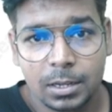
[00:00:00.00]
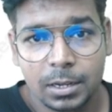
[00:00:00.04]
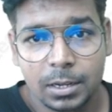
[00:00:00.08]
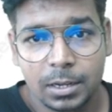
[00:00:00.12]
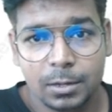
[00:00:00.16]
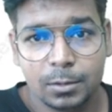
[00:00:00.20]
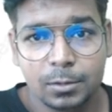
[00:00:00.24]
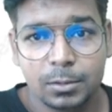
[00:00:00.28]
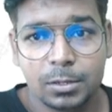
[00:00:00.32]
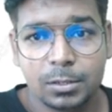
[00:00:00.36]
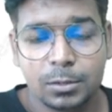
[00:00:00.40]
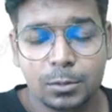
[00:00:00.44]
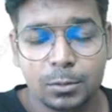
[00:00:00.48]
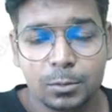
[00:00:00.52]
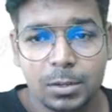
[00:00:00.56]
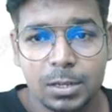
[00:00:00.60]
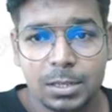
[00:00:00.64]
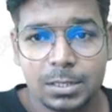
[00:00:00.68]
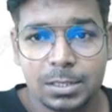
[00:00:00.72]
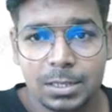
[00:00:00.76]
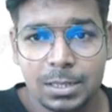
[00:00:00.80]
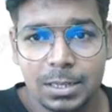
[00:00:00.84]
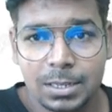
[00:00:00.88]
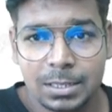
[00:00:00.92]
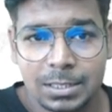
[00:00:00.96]
इन्होंने
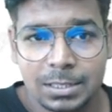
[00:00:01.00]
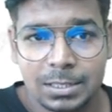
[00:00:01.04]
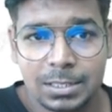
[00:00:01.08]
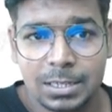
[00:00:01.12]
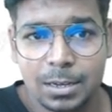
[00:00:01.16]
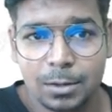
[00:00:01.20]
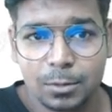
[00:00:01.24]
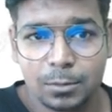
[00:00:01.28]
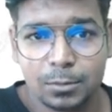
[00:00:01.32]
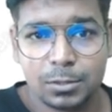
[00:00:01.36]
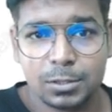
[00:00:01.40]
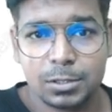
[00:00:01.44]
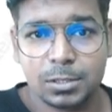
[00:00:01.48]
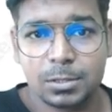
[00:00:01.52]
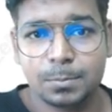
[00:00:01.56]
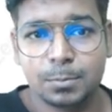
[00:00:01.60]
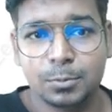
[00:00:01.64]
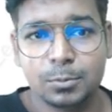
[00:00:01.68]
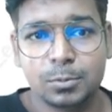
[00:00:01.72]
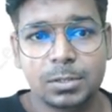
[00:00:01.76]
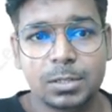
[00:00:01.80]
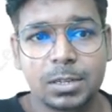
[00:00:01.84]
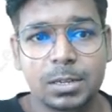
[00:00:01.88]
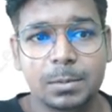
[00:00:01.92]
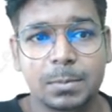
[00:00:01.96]
थोड़ा सा अच्छा क्वेश्चन
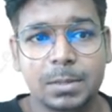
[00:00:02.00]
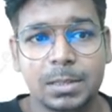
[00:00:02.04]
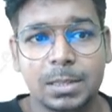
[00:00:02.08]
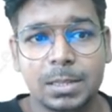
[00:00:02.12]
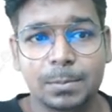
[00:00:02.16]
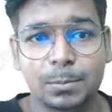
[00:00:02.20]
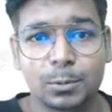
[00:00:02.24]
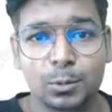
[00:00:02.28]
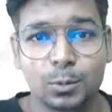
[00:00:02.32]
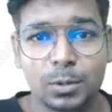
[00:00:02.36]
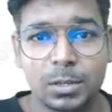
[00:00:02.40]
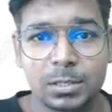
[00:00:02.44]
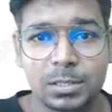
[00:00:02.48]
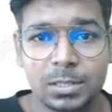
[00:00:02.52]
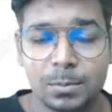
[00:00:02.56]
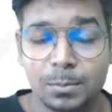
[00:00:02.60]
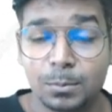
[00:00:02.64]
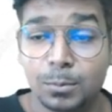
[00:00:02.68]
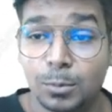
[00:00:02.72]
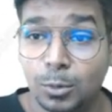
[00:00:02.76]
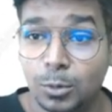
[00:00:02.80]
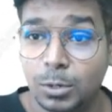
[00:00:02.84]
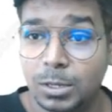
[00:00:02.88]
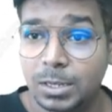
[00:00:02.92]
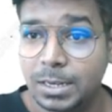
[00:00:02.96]
पूछा है मतलब थोड़ा सा
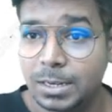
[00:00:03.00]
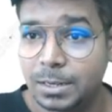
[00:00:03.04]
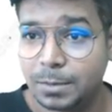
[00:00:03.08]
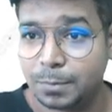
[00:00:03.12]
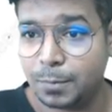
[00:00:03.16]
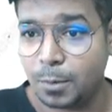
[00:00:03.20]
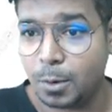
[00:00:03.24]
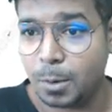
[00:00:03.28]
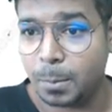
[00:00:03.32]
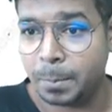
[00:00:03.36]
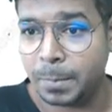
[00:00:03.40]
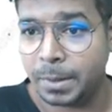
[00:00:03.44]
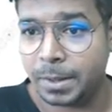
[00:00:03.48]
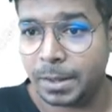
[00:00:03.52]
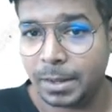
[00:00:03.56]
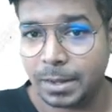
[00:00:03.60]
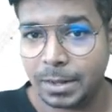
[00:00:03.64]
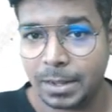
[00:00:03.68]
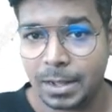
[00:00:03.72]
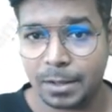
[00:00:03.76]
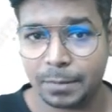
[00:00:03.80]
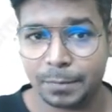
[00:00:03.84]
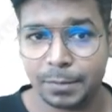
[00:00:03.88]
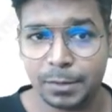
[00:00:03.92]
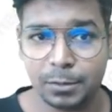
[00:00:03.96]
मोल्डेड फॉर्म में है
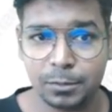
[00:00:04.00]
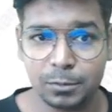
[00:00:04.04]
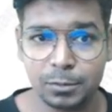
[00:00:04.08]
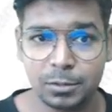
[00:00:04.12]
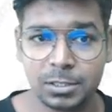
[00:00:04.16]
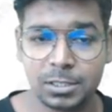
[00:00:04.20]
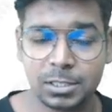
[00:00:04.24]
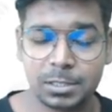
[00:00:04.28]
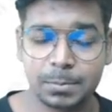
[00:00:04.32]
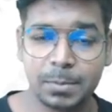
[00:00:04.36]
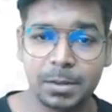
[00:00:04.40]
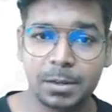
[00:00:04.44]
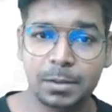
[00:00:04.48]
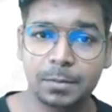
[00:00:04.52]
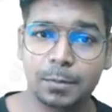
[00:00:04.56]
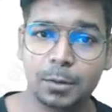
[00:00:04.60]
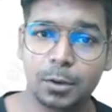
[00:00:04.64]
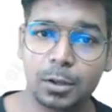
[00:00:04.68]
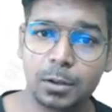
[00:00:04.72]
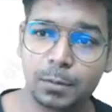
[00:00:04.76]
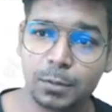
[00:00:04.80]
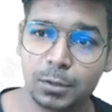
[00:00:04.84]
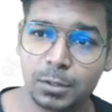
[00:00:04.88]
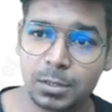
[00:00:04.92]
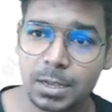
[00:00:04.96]
काफ़ी कुछ इसमें
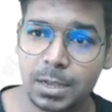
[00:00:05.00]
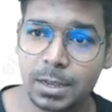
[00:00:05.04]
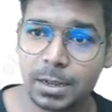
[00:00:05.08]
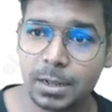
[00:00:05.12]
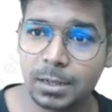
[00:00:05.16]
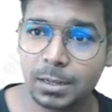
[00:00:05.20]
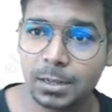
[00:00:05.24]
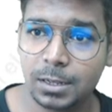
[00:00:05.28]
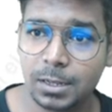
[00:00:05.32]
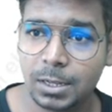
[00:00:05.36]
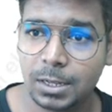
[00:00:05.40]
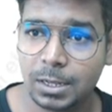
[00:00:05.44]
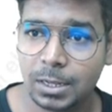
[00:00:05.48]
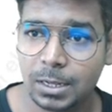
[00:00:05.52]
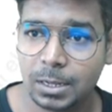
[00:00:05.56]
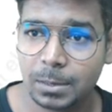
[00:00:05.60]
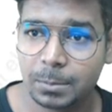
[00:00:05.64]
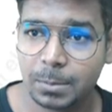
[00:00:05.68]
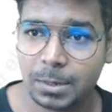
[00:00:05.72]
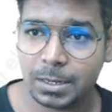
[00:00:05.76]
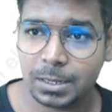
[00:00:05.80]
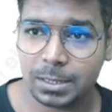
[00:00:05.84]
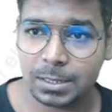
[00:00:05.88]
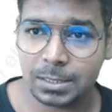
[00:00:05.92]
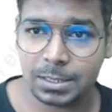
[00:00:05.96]
इन्वॉल्व हो जाएगा
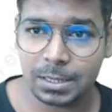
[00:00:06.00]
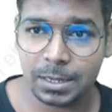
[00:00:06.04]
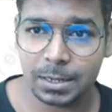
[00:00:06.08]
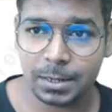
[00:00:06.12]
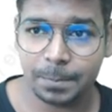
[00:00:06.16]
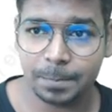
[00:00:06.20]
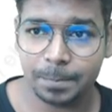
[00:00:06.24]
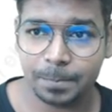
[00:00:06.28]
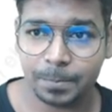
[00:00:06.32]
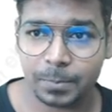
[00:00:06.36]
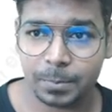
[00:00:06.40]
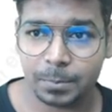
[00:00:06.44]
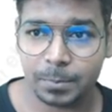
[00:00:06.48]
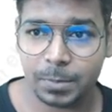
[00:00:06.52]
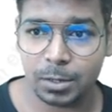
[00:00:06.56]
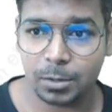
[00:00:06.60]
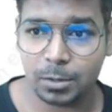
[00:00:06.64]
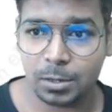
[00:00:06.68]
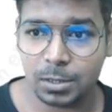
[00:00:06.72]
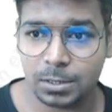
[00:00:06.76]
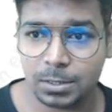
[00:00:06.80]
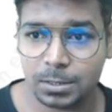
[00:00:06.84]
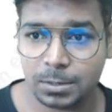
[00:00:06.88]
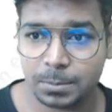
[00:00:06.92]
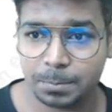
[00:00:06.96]
बट अच्छा है
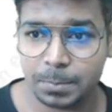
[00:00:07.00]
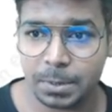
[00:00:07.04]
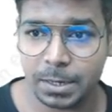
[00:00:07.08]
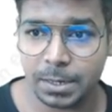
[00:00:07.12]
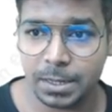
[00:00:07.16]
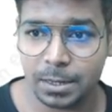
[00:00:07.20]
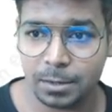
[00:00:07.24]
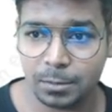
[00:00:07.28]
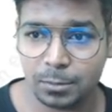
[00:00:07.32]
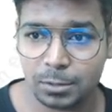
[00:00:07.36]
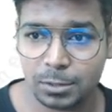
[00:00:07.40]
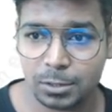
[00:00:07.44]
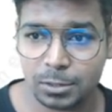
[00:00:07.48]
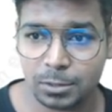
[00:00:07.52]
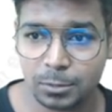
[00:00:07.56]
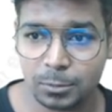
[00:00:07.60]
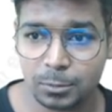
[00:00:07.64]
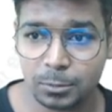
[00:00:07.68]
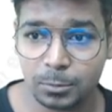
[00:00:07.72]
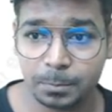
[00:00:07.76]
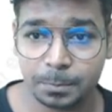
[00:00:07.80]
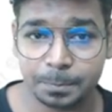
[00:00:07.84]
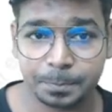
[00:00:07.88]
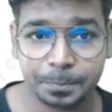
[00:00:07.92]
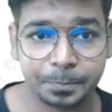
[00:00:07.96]
बिकॉज पढ़िए क्वेश्चन
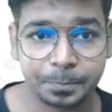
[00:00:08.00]
को